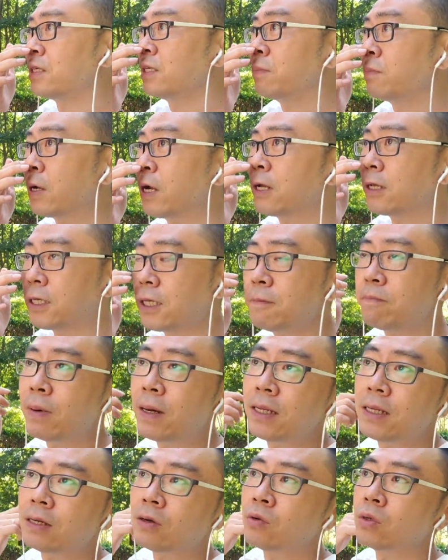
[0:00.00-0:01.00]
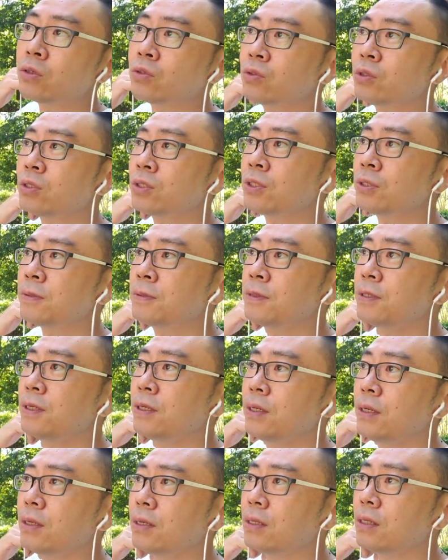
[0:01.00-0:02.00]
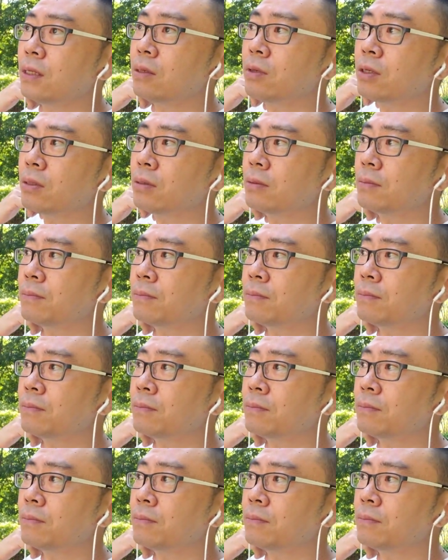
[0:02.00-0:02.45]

很一般的，或者说，是那么，